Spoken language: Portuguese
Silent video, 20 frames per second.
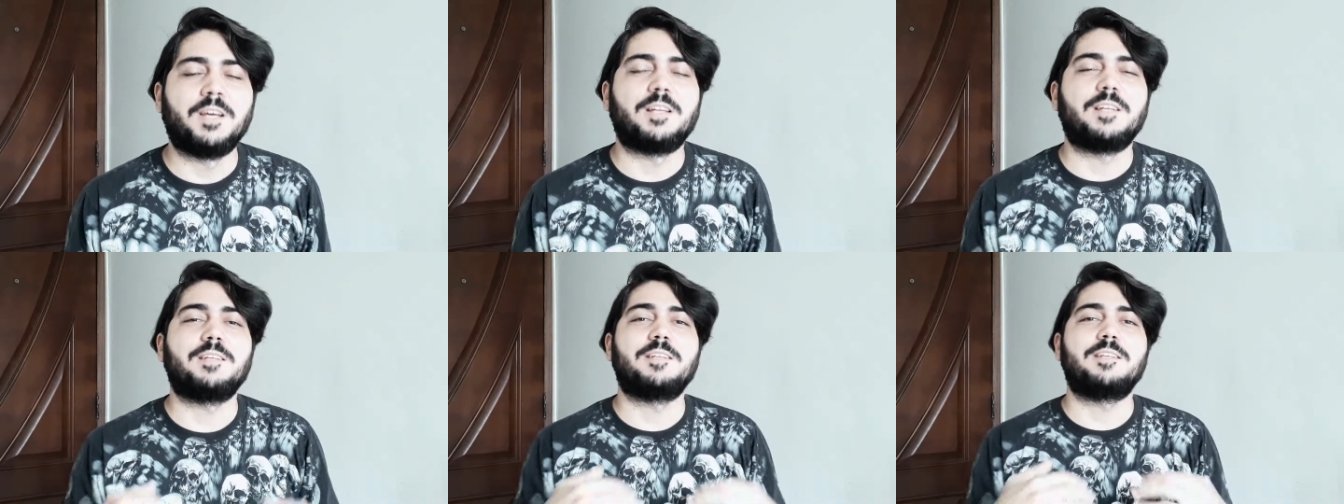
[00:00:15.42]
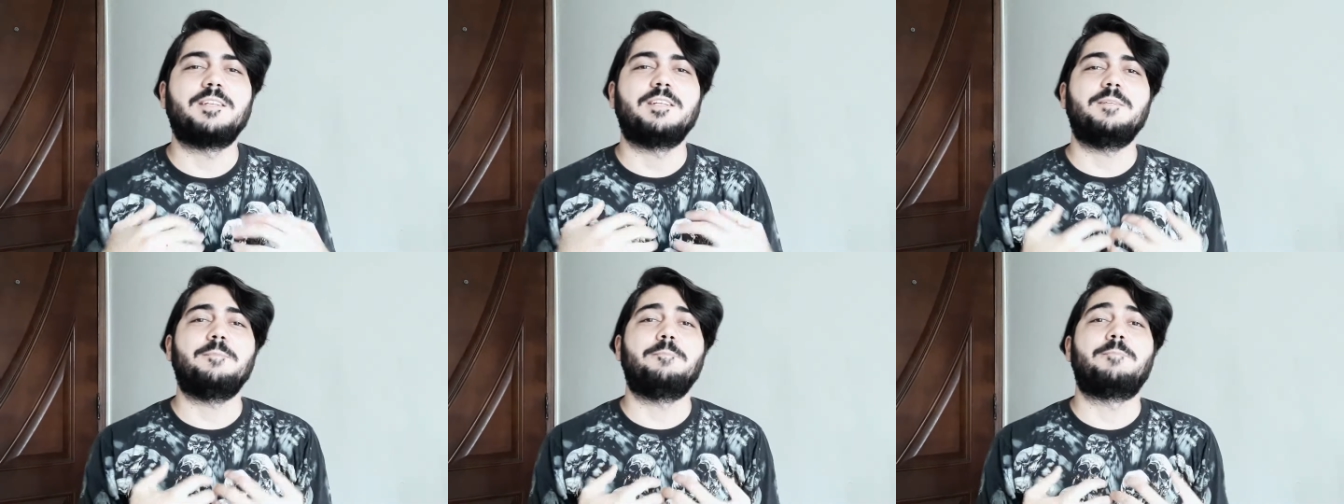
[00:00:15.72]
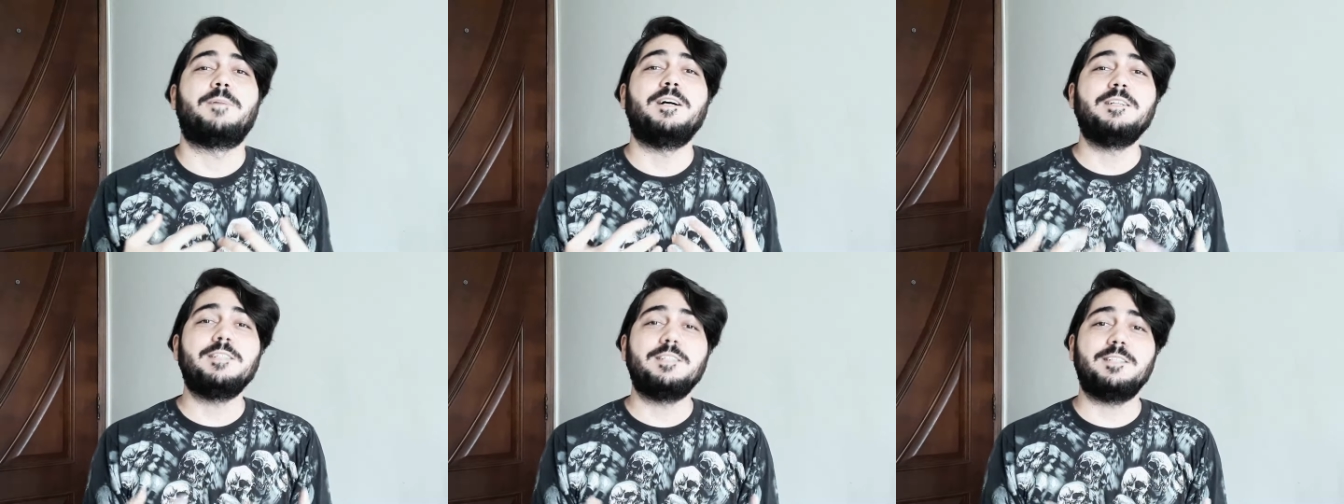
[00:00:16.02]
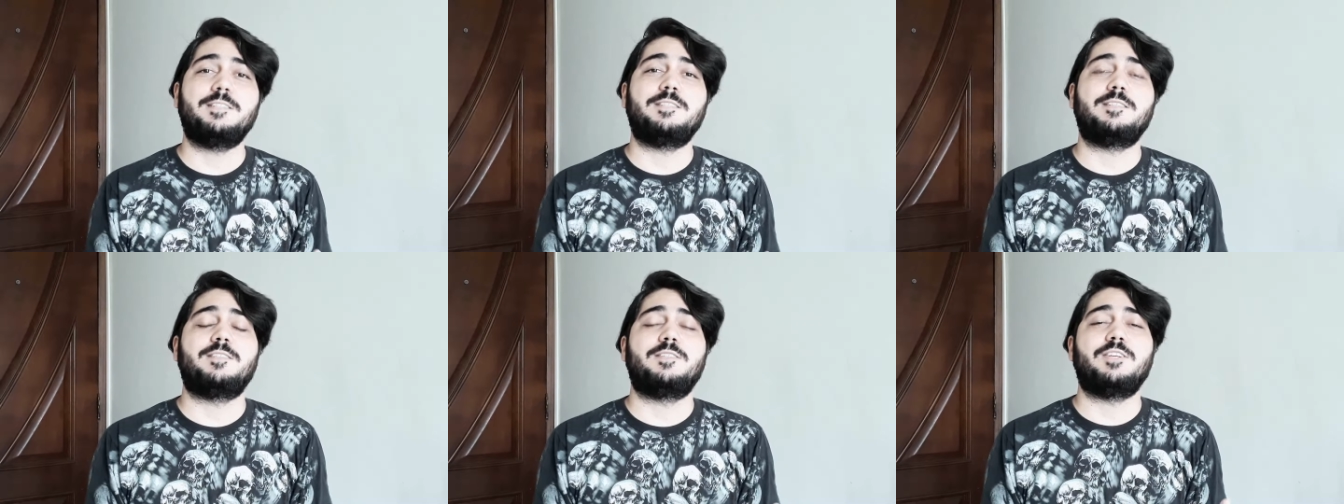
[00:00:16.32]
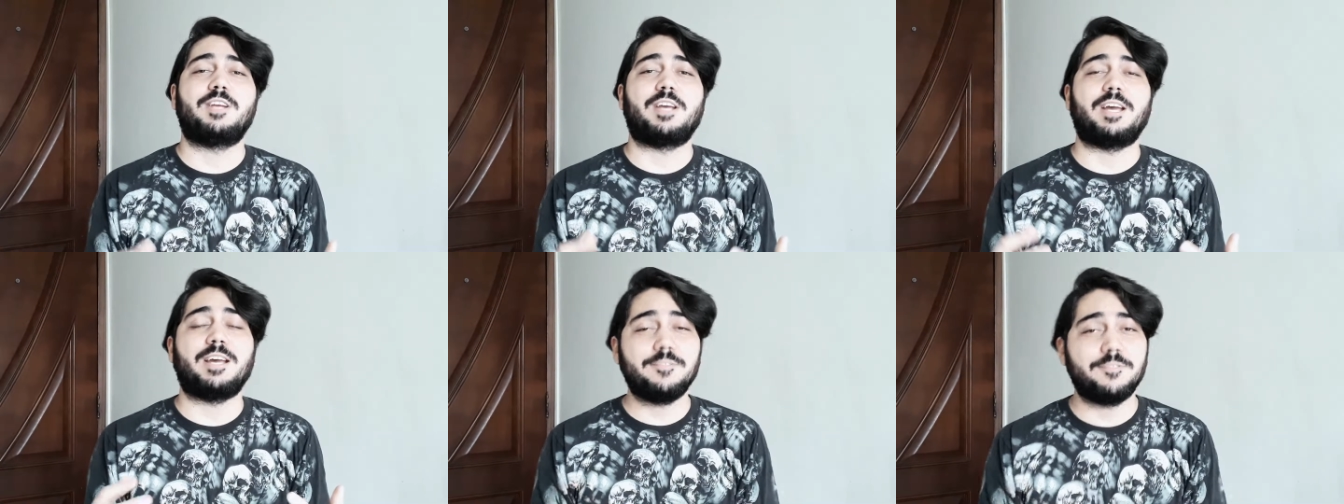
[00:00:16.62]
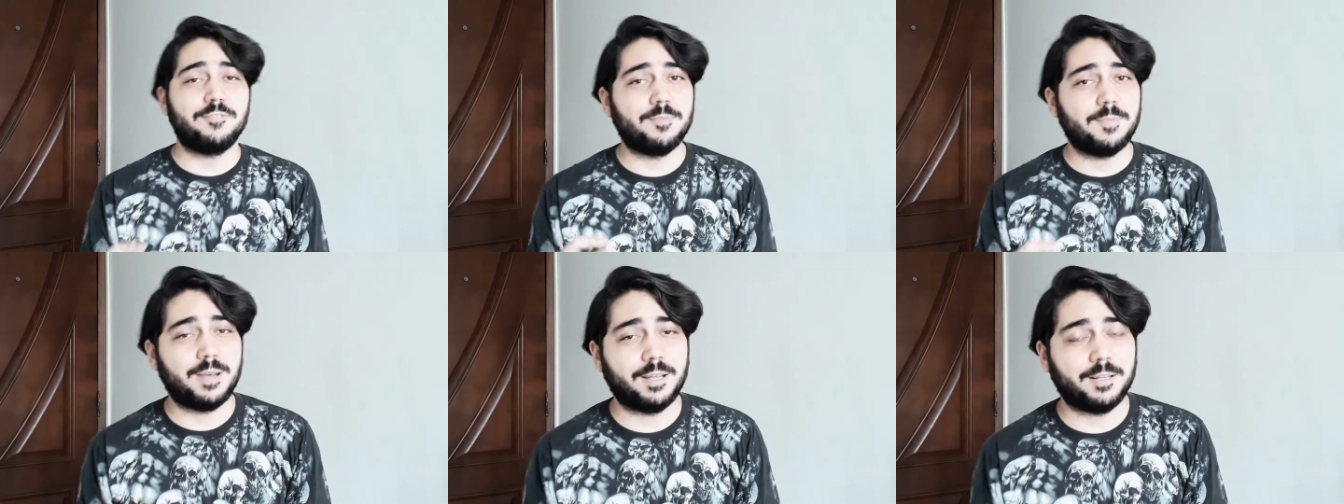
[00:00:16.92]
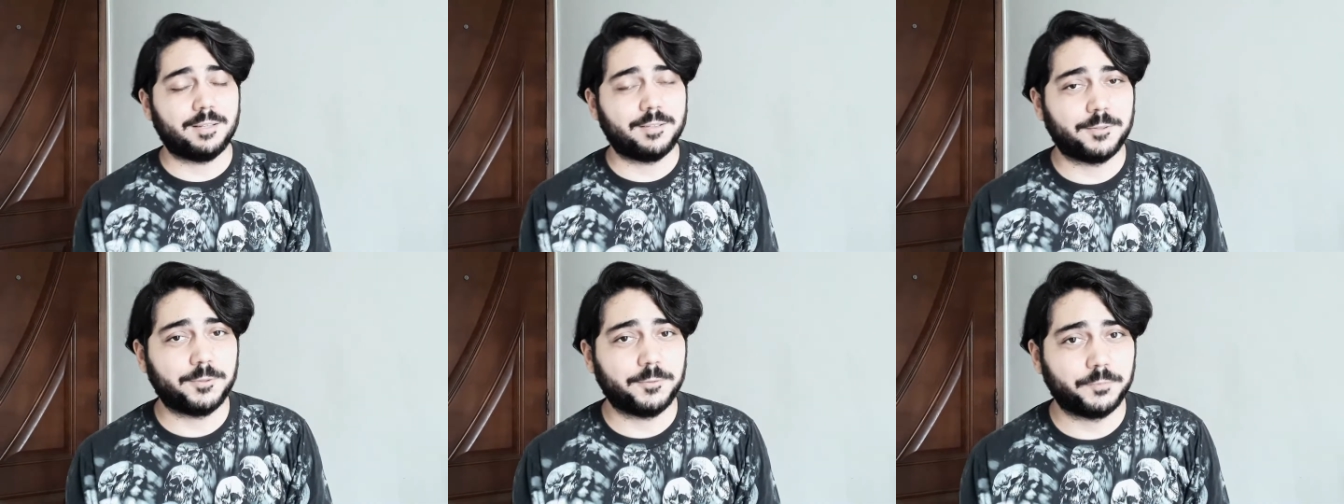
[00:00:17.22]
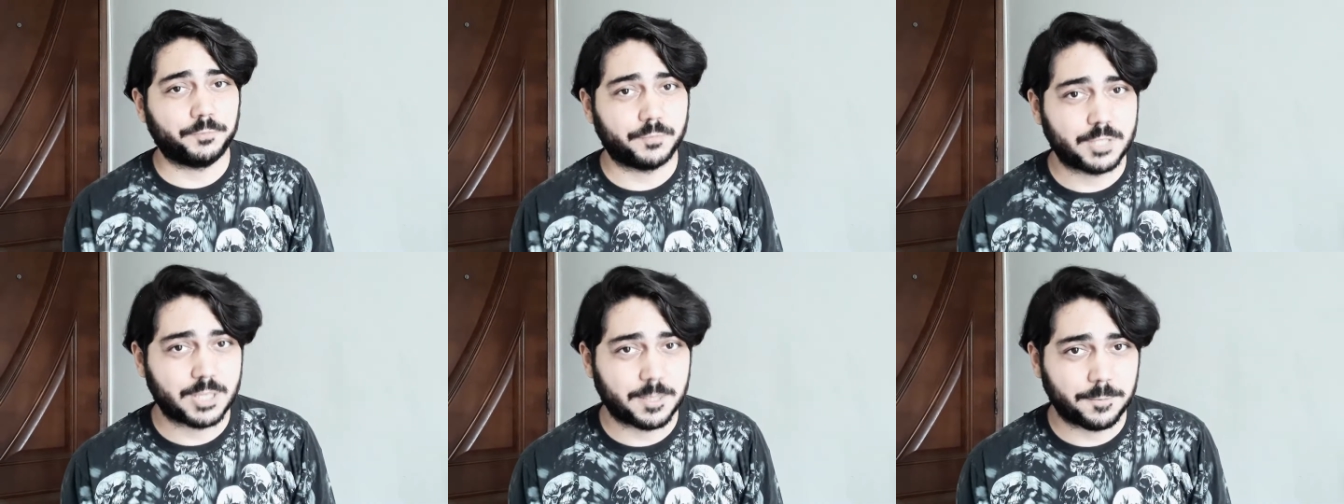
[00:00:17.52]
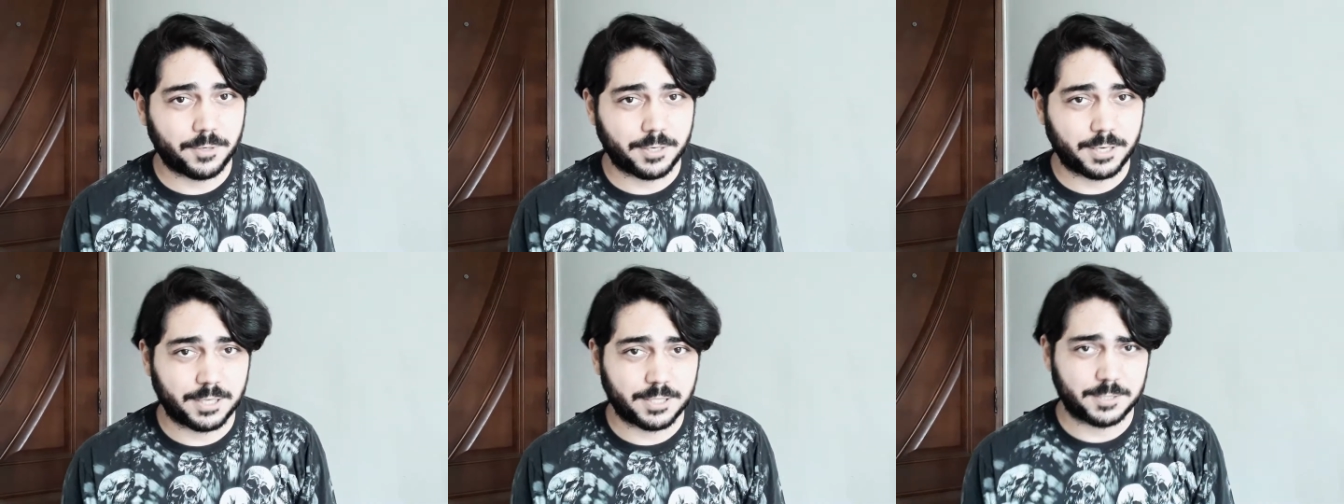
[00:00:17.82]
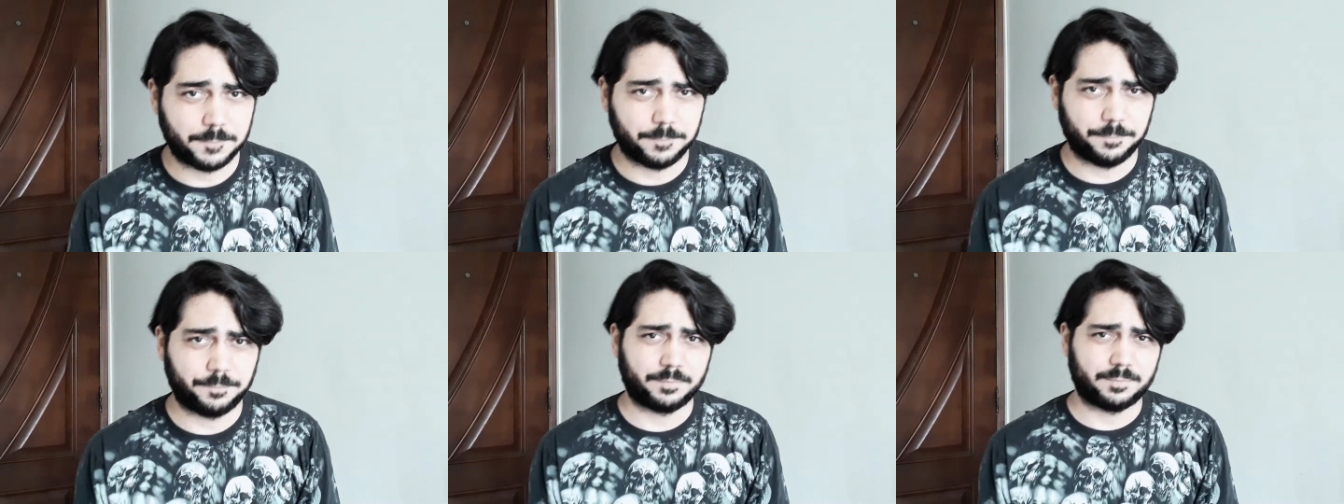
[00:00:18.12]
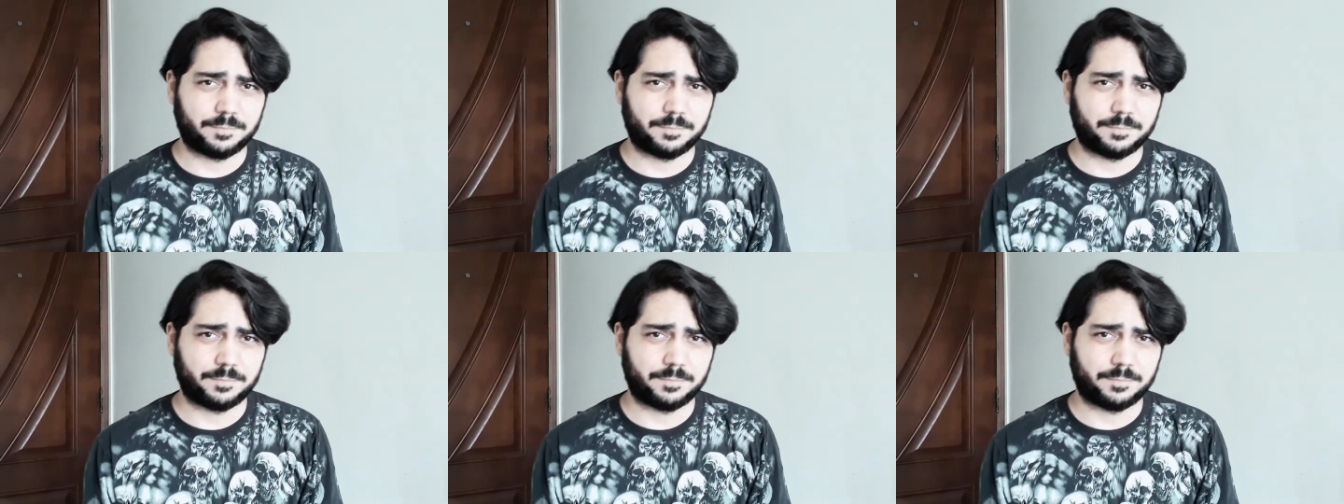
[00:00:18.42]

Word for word: de bandas de heavy metal japonês.